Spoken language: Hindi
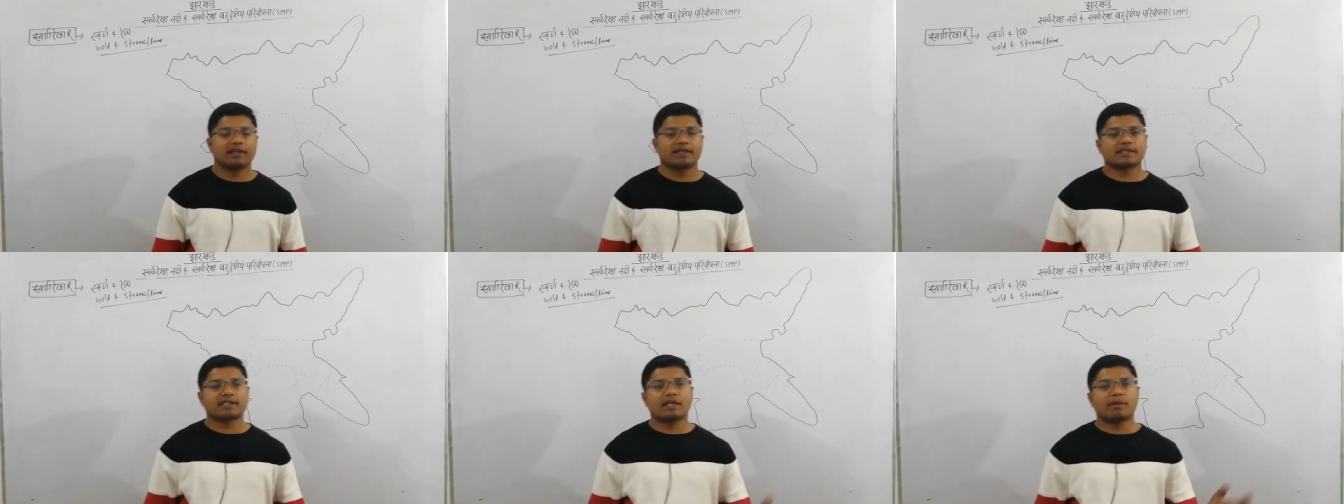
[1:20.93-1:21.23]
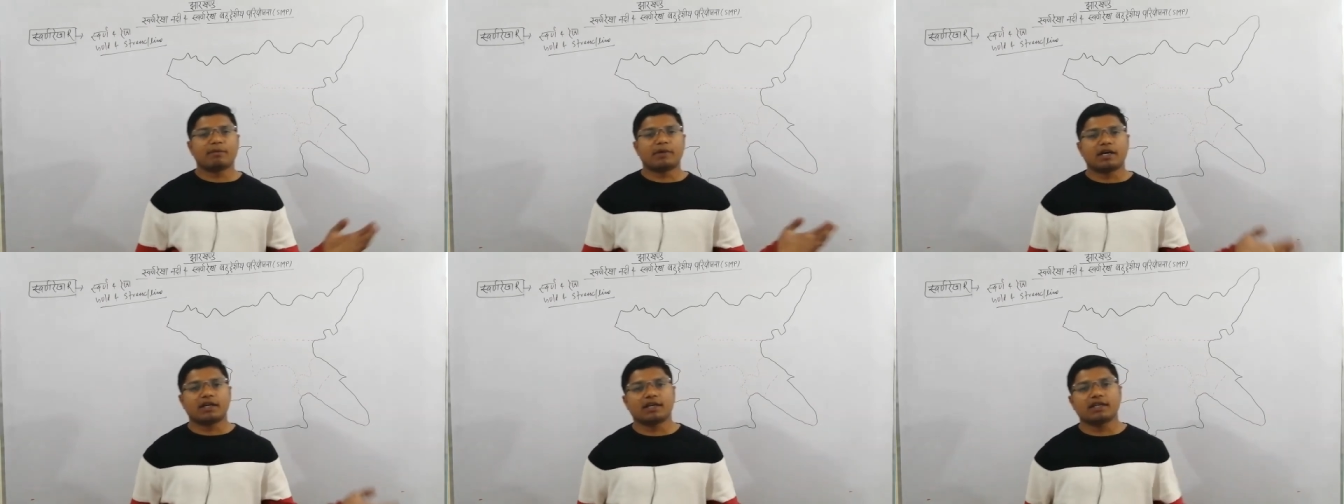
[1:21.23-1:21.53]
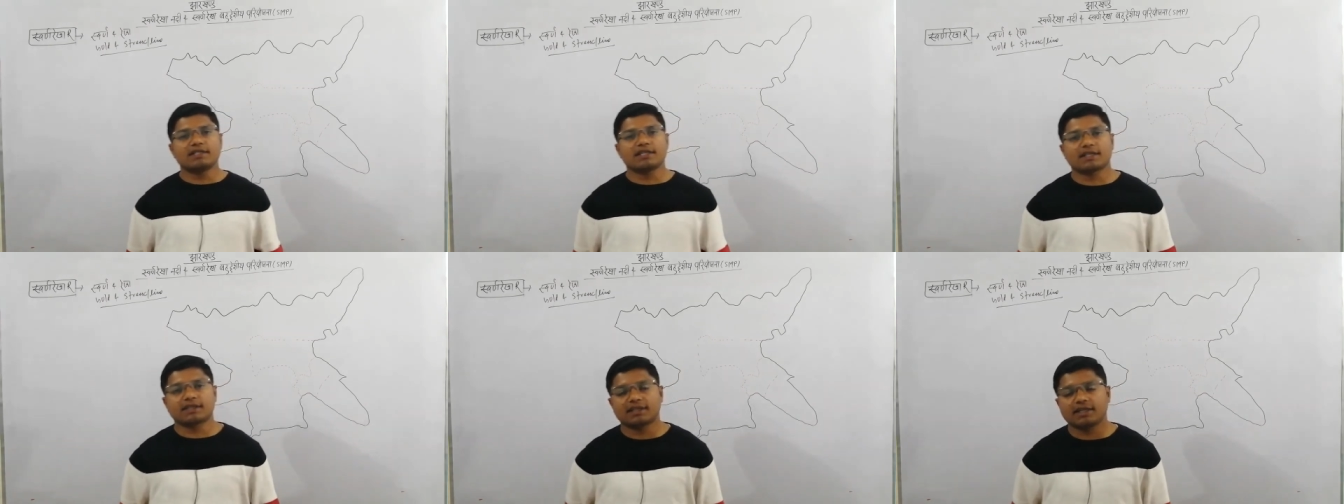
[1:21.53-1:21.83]
ऐसा
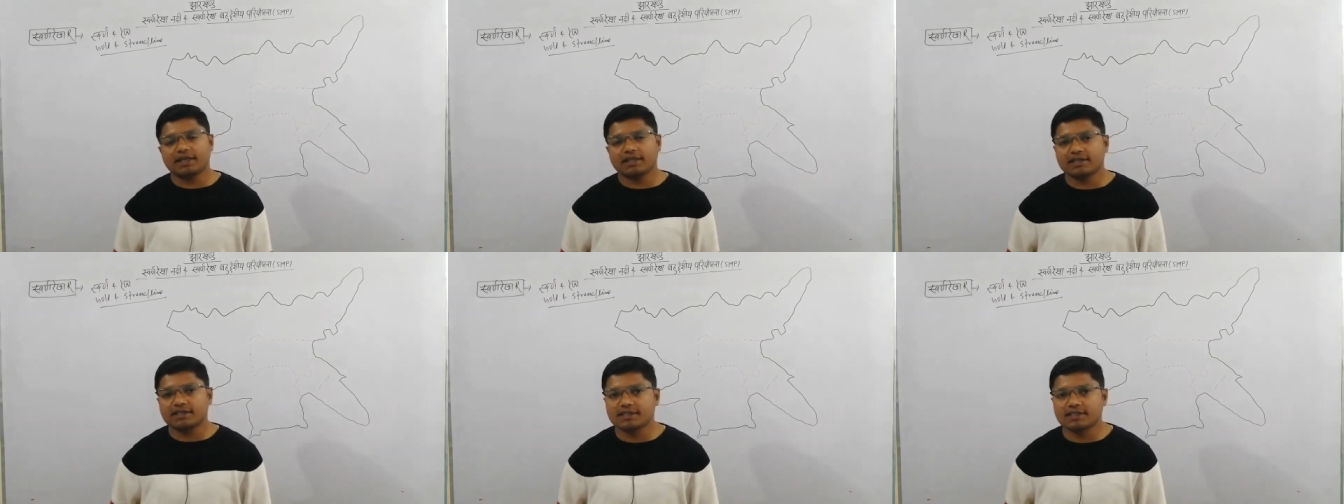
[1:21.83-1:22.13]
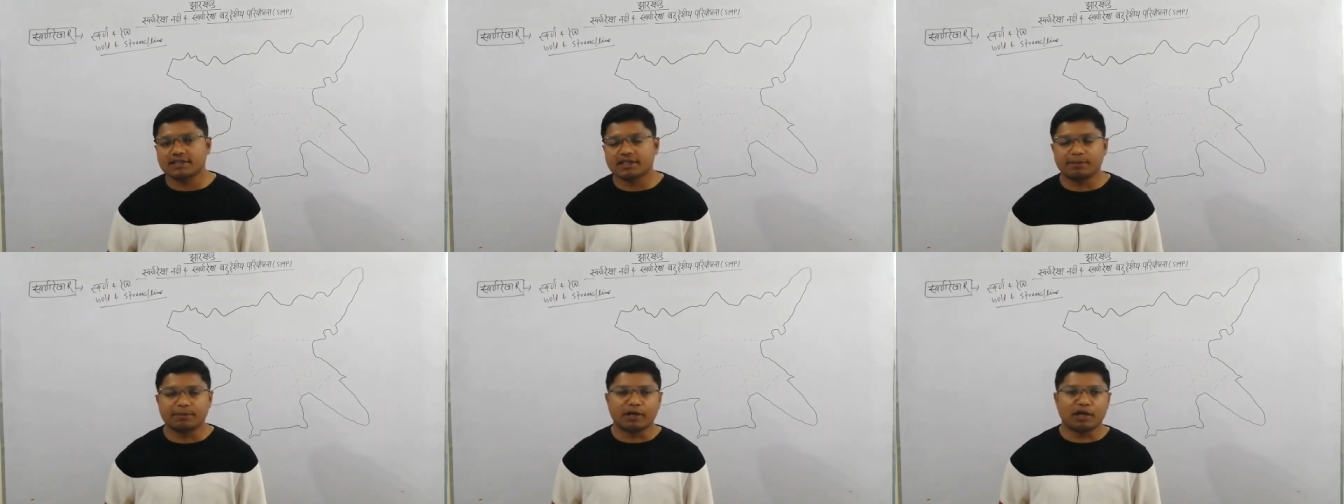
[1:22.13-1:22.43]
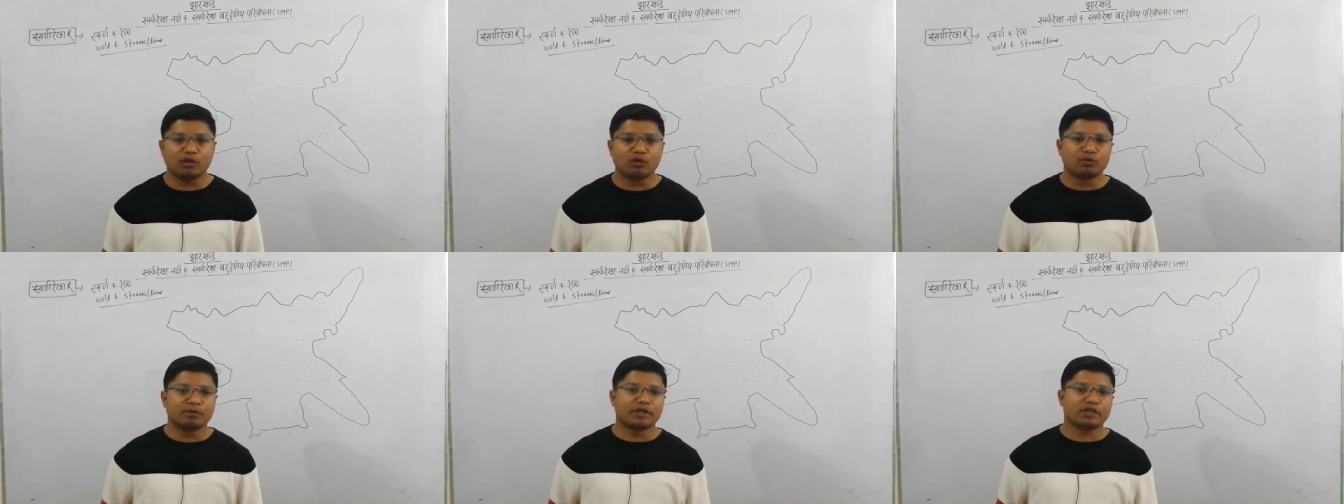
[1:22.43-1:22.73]
माना जाता है कि इसके
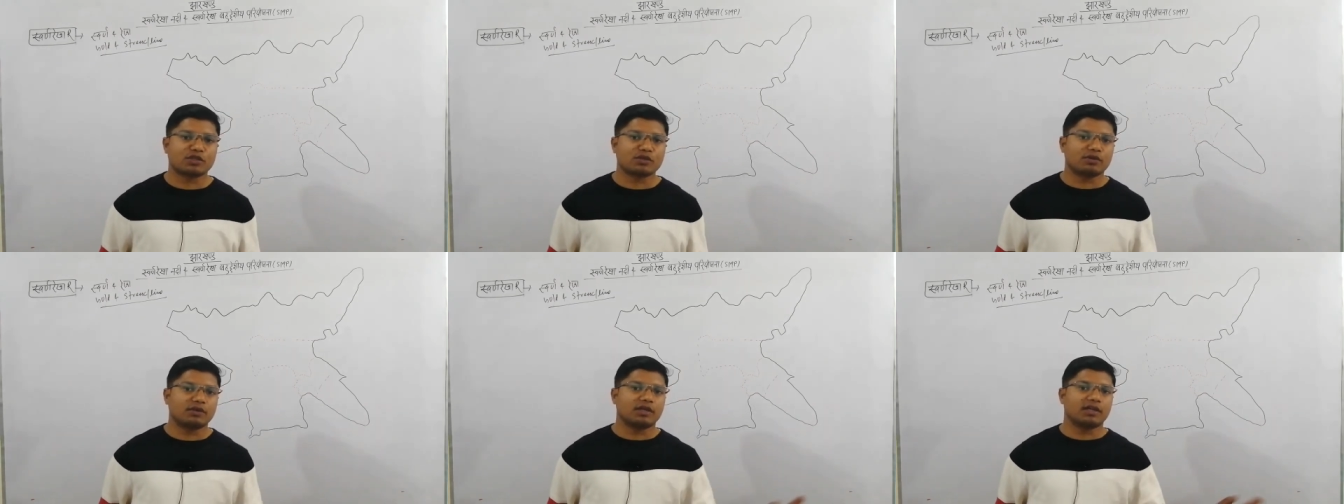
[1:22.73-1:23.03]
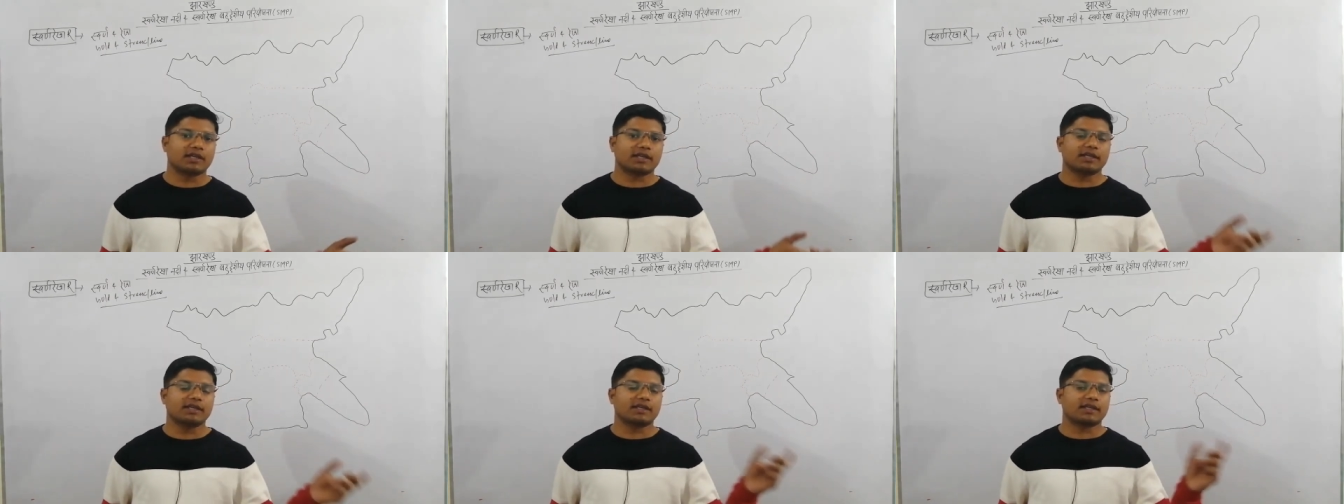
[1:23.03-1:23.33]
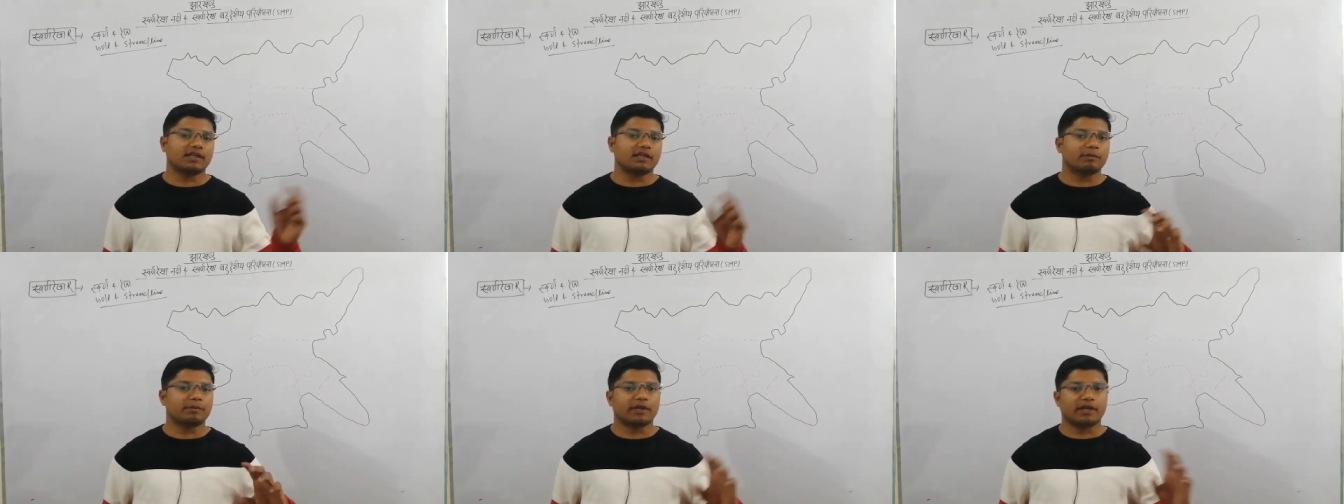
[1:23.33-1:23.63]
बालू में सोना के
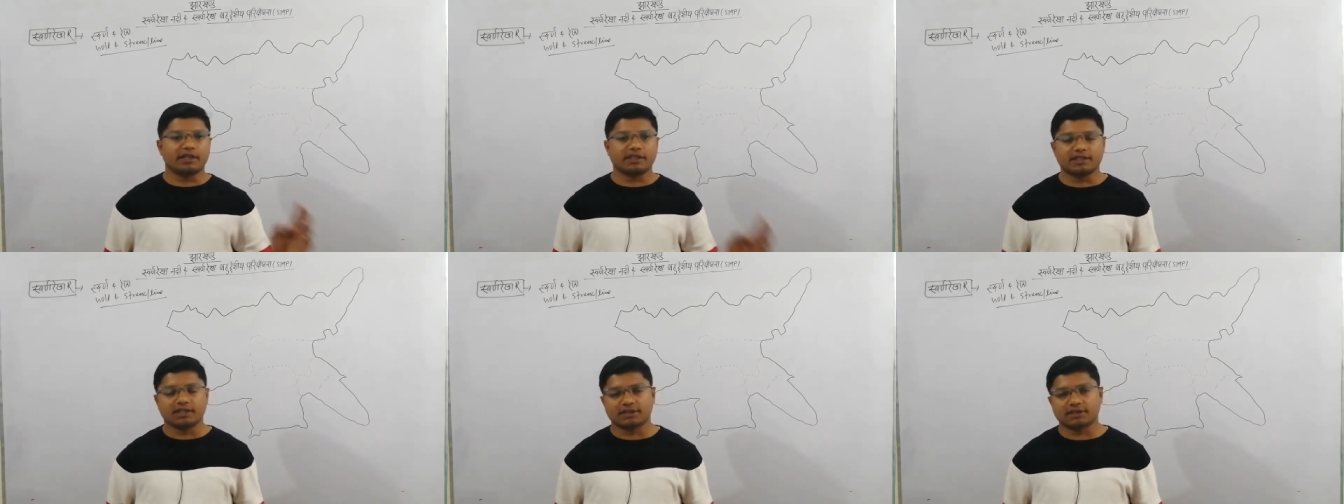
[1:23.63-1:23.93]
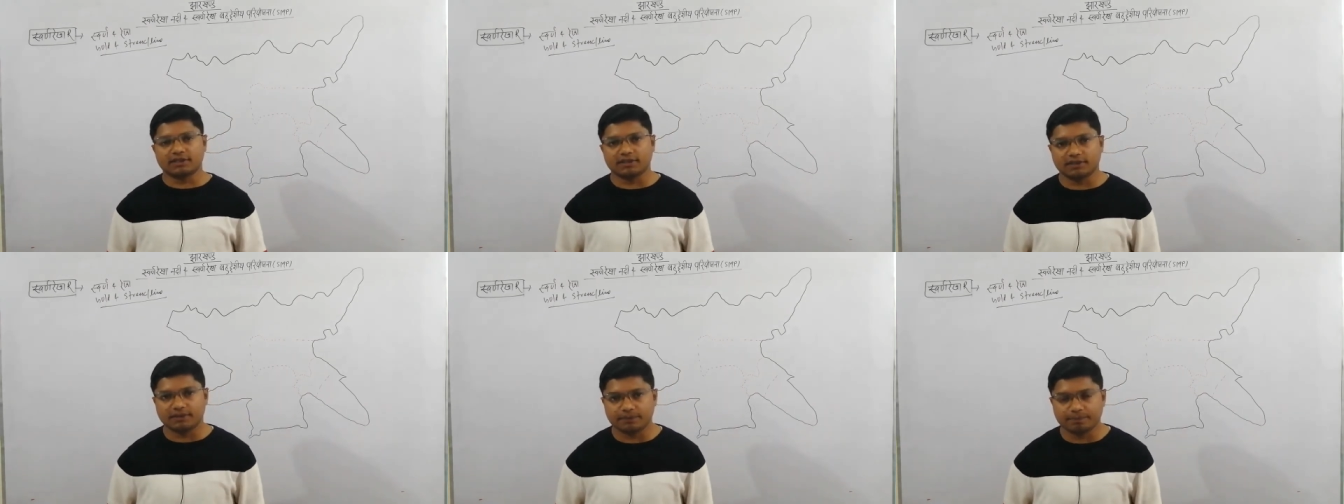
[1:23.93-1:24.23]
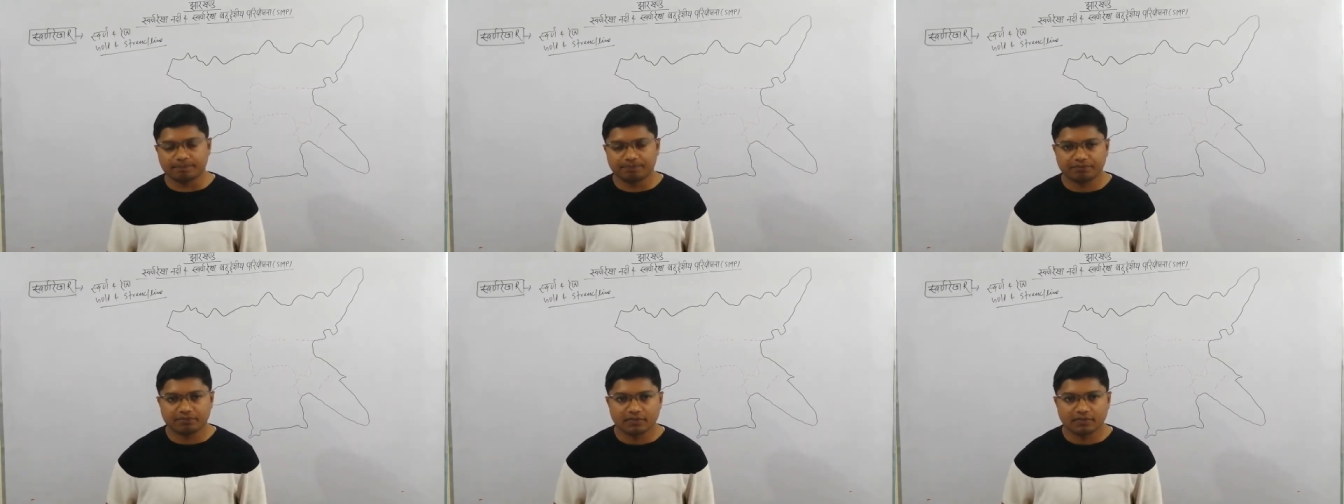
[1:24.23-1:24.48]
कण पाए जाते हैं